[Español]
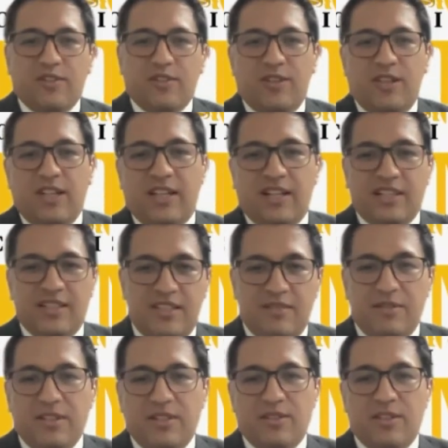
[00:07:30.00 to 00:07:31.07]
donde la
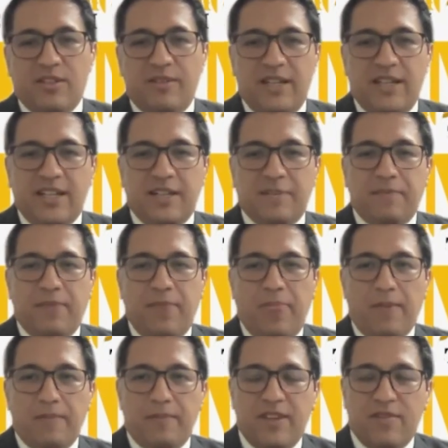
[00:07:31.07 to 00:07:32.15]
reciben todavía
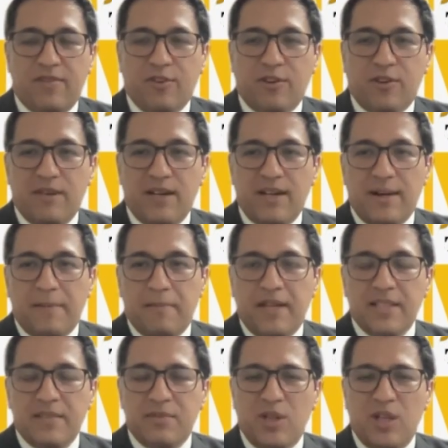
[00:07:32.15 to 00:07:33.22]
de forma
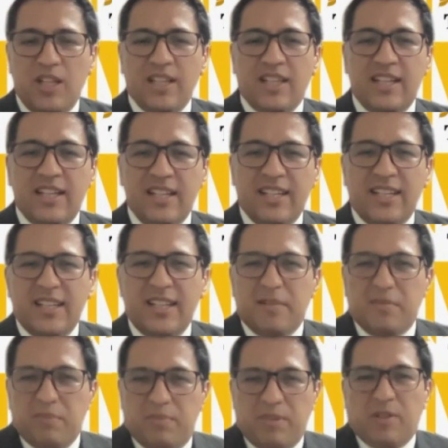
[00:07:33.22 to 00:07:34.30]
más violenta,
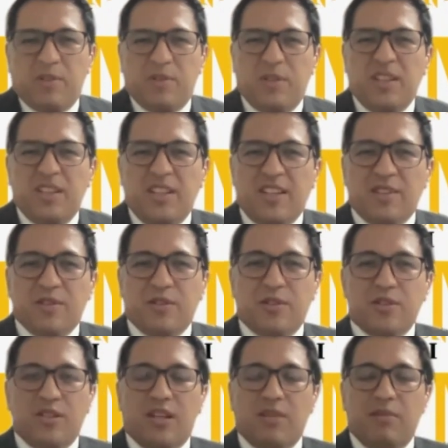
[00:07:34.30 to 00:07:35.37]
pero no entiendo,
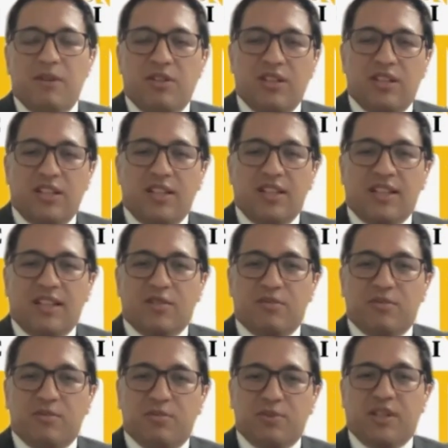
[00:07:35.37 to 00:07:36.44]
no termino de entender
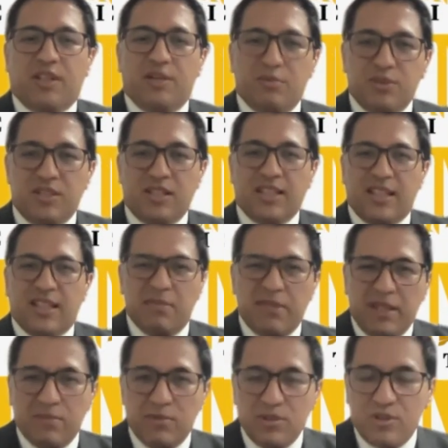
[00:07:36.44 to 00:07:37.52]
como por qué busca
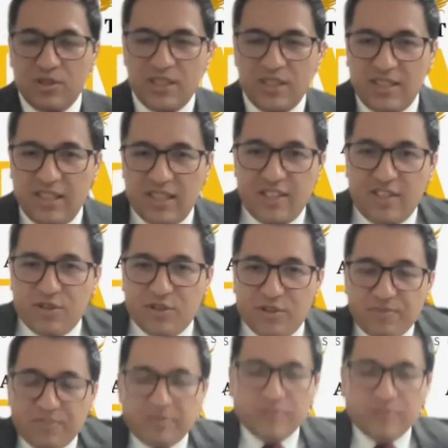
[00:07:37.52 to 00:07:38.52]
también mucho ese nicho.